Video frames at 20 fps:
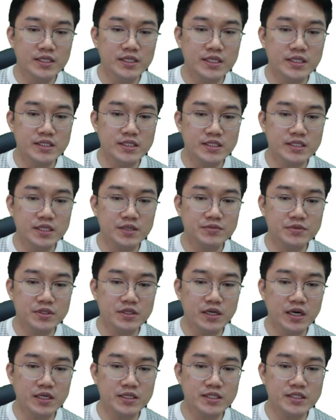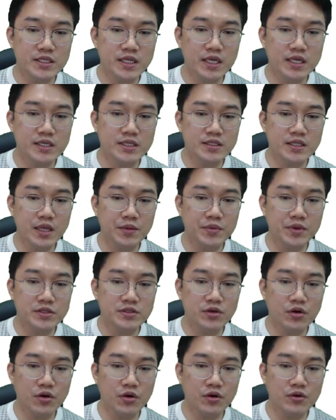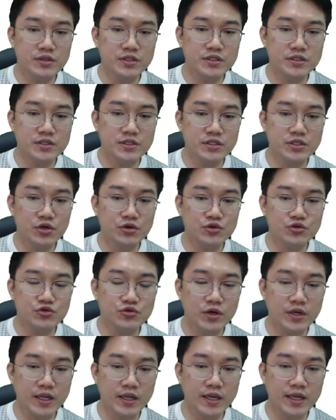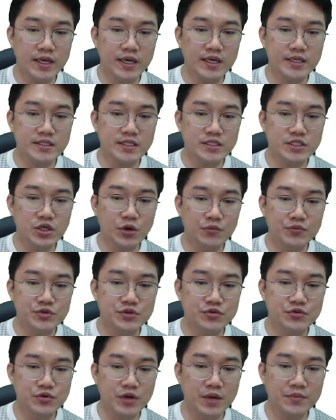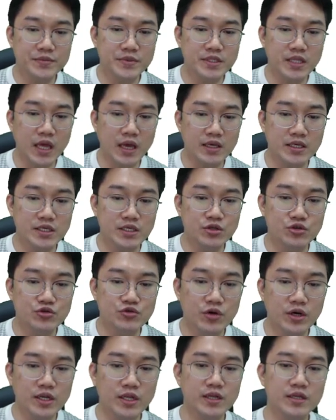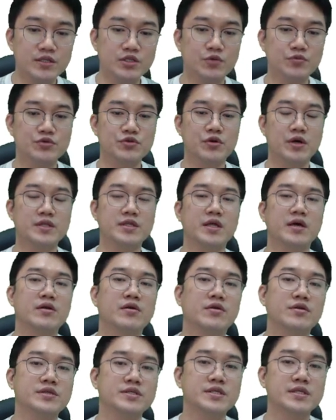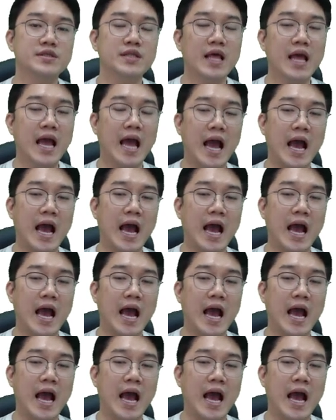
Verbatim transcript: 이 스크립트가 실행이 되면서 특정 URL에 이제 접속을 합니다 이 URL에 접속한다는 것은